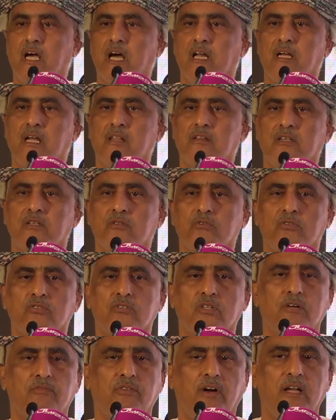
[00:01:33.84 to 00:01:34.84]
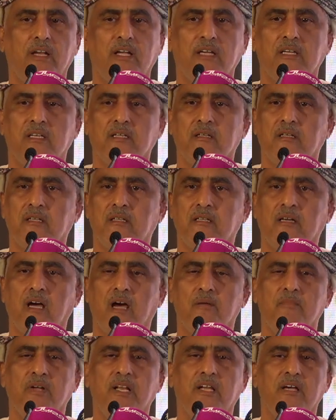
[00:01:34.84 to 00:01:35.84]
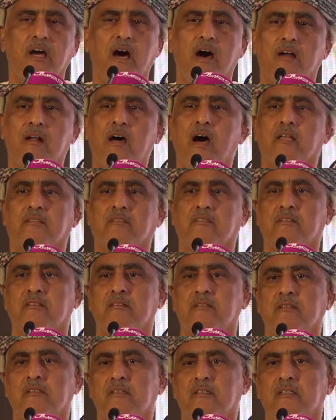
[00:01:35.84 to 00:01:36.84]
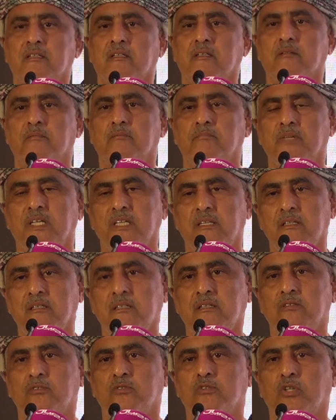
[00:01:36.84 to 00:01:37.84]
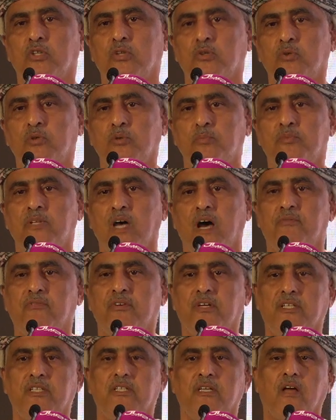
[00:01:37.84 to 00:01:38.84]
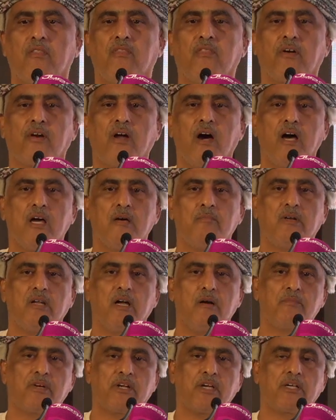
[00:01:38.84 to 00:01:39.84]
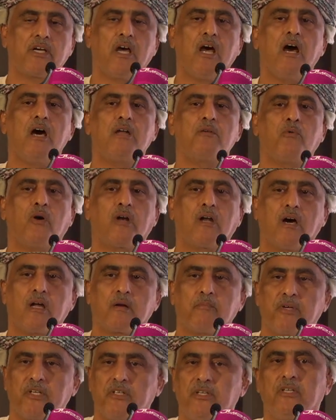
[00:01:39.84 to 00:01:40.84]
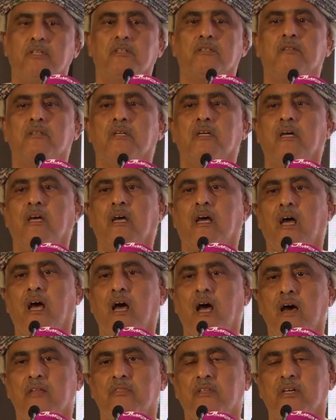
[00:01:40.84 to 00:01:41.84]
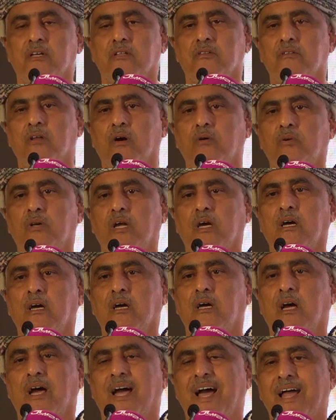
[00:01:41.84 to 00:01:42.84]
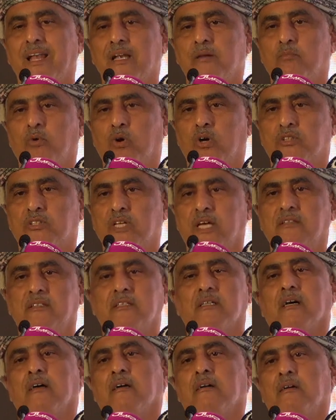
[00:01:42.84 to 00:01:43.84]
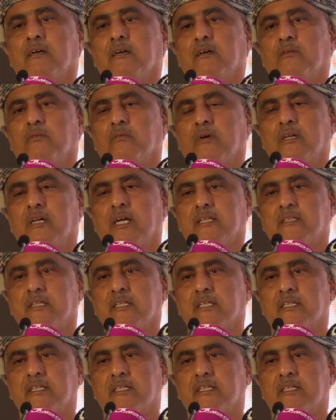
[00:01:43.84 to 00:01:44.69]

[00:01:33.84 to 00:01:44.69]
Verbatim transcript: الذي تصرف عليه مليارات من جيوب دافعي الضرائب الامريكان والغربيين هذه الدوله المعتديه والتي